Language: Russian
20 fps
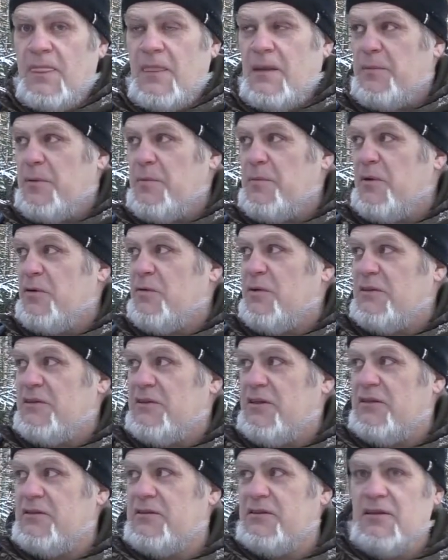Например, у вас
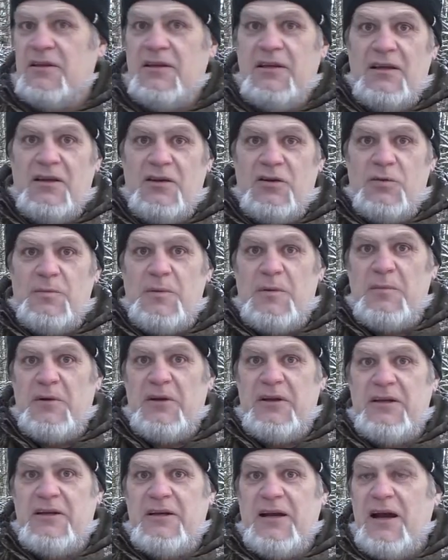есть
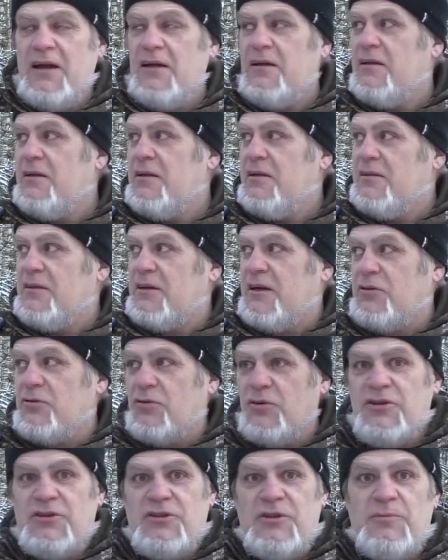любимая река, до
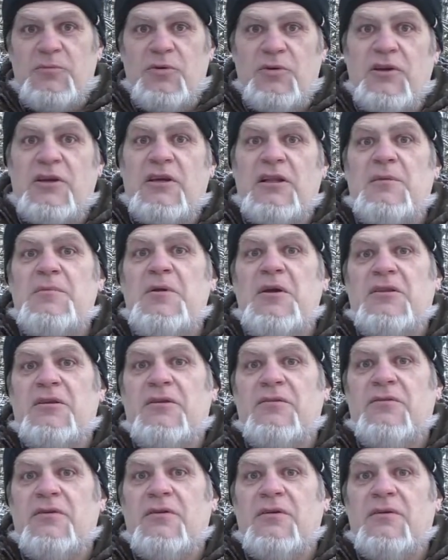которой идти много километров.